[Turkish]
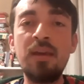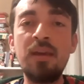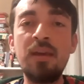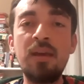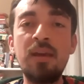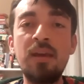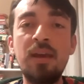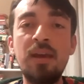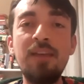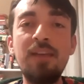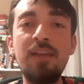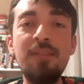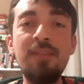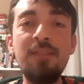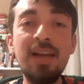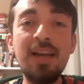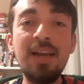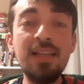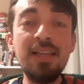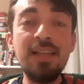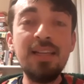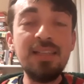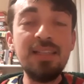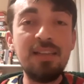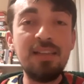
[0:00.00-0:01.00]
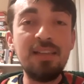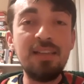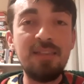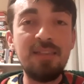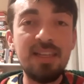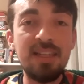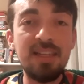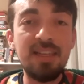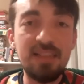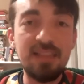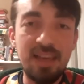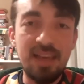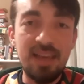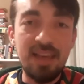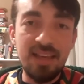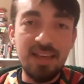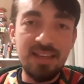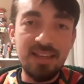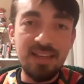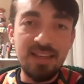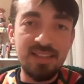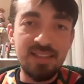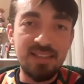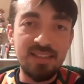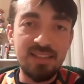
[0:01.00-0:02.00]
Evvellerin evvelinde,
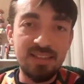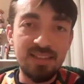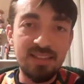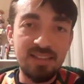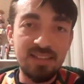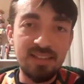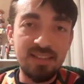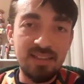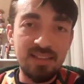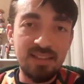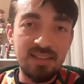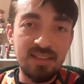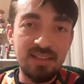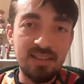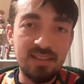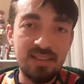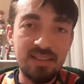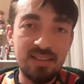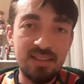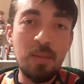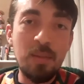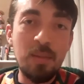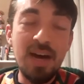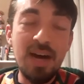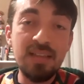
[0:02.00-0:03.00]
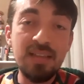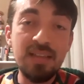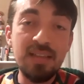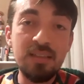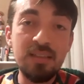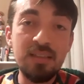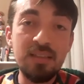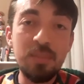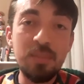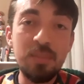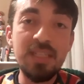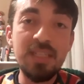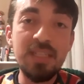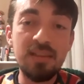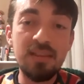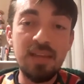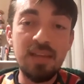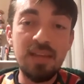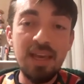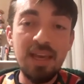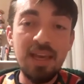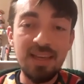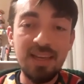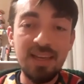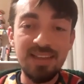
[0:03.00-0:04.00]
zamanın
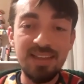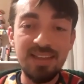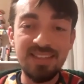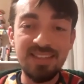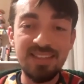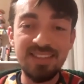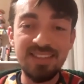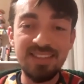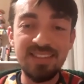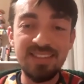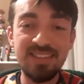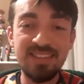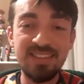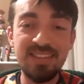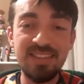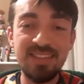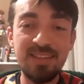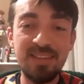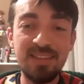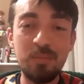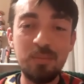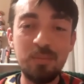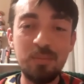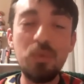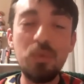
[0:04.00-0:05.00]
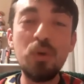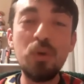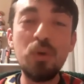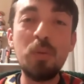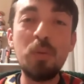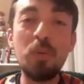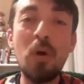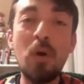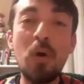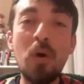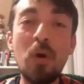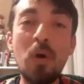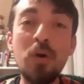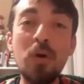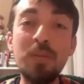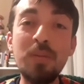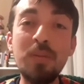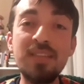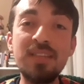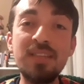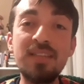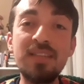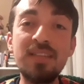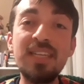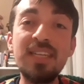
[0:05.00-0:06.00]
birinde büyük bir
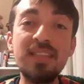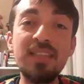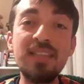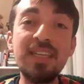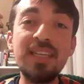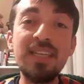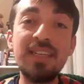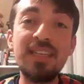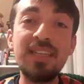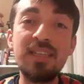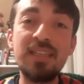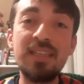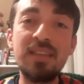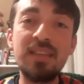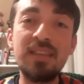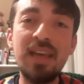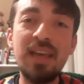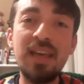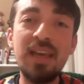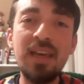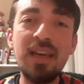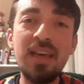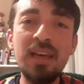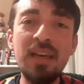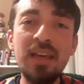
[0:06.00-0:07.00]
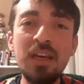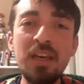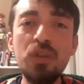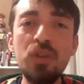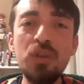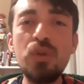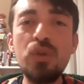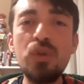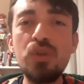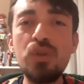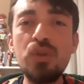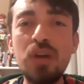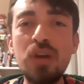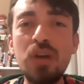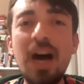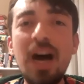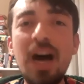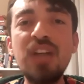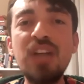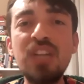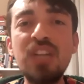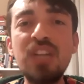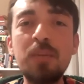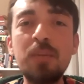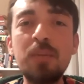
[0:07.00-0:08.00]
ormanın derinliklerinde küçük
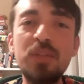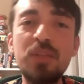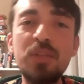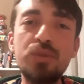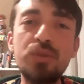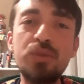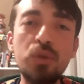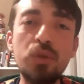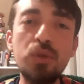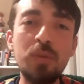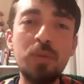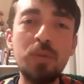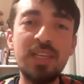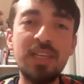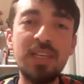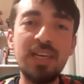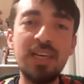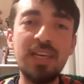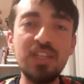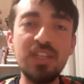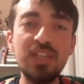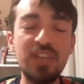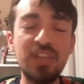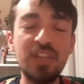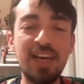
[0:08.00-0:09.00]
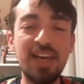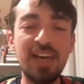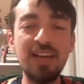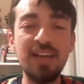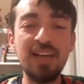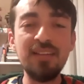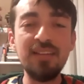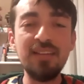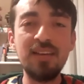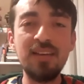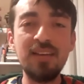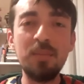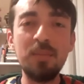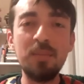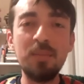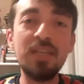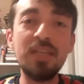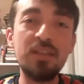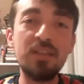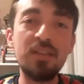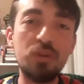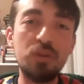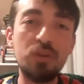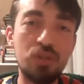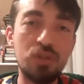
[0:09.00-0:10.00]
ahşap bir kulübede yaşayan bir
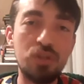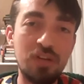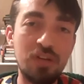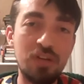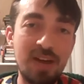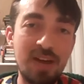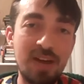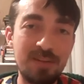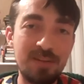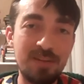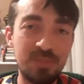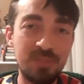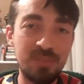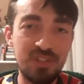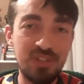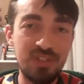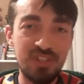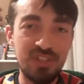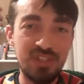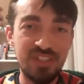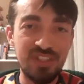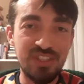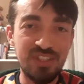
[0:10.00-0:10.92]
karı koca varmış.